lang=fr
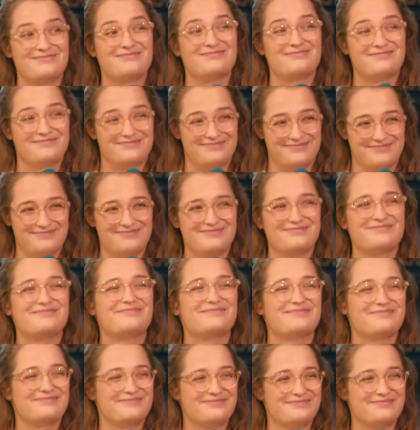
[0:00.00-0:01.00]
Hein. Il faut
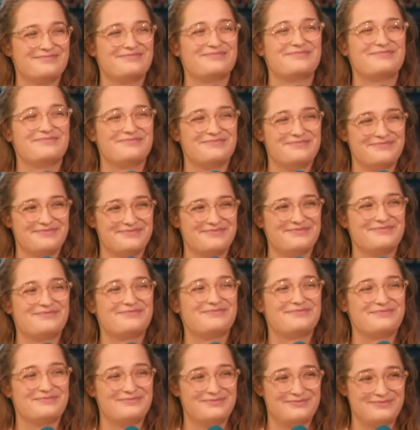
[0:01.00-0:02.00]
toujours rappeler que c'est
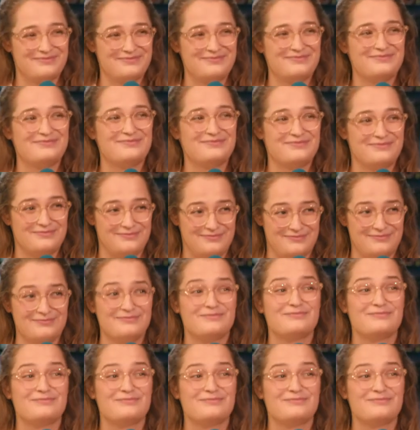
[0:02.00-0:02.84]
accessible,